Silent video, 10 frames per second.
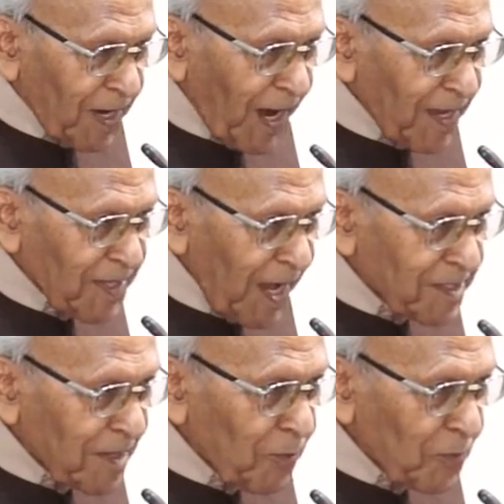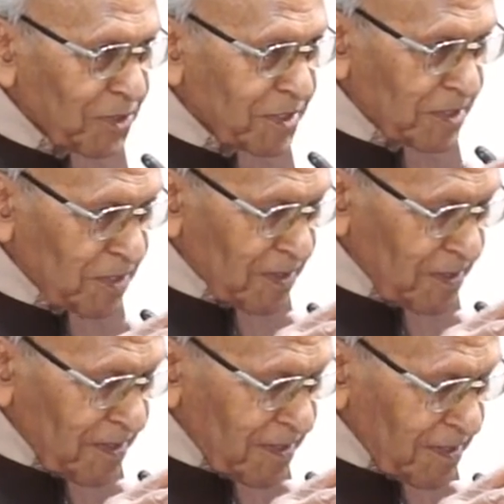कायद अजम उस
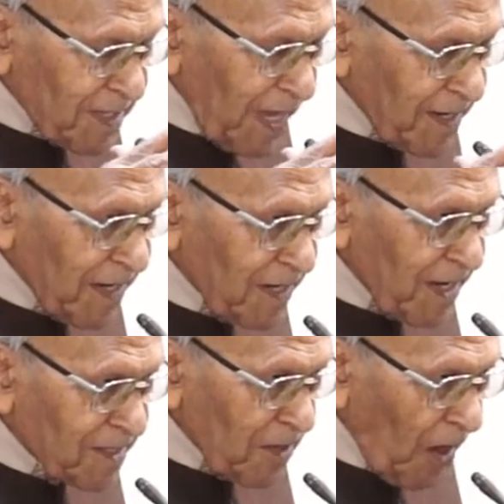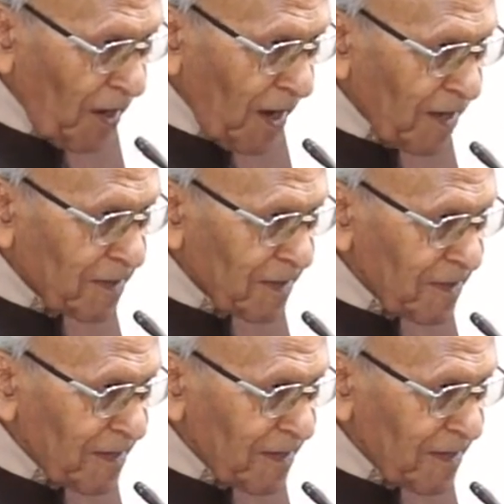तहरीक के दौरान